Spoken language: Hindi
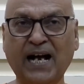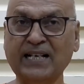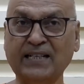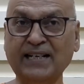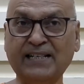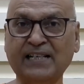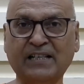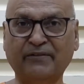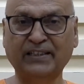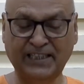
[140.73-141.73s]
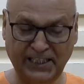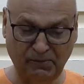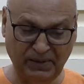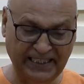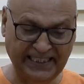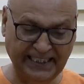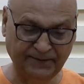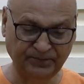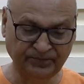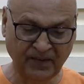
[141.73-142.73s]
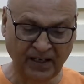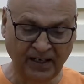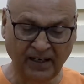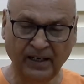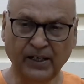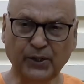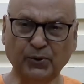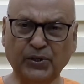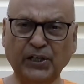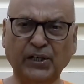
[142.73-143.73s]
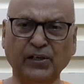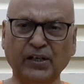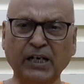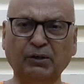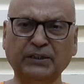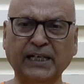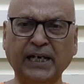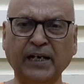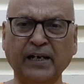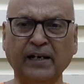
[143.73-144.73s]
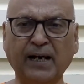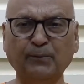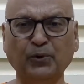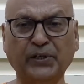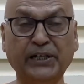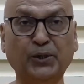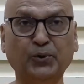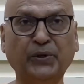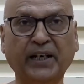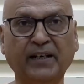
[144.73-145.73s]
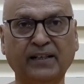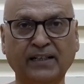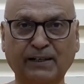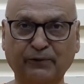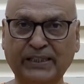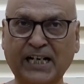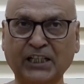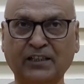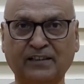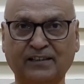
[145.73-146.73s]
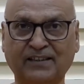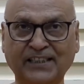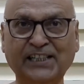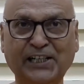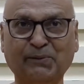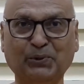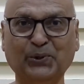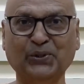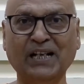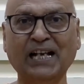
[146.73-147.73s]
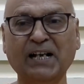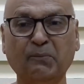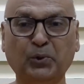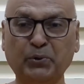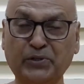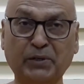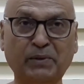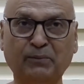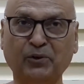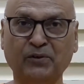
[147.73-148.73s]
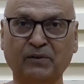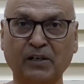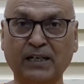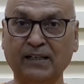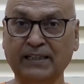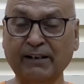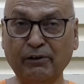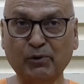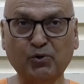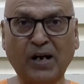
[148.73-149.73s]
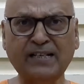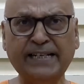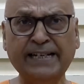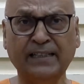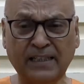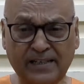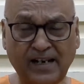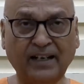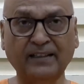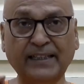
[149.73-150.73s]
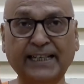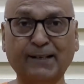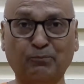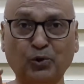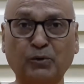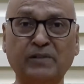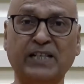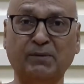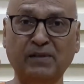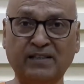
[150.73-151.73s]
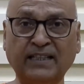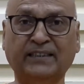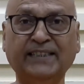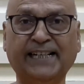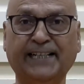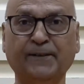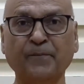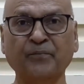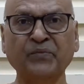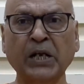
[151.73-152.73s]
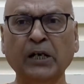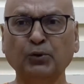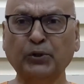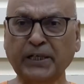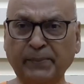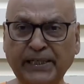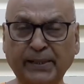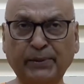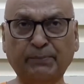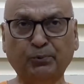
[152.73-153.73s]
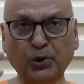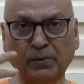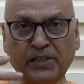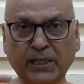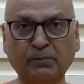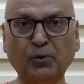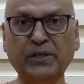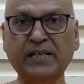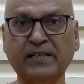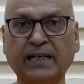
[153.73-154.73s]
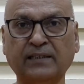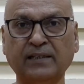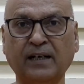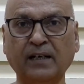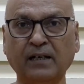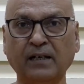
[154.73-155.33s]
आसानी से सफलता नहीं मिली है क्योंकि क्या होता है हम लोग हिंदू हैं वेदांती हैं हम लोग पूर्व जन्म में हम लोग केवल विश्वास नहीं करते जानते हैं कि पूर्व जन्म सत्य है तो कभी कभी पूर्व जन्मों की साधना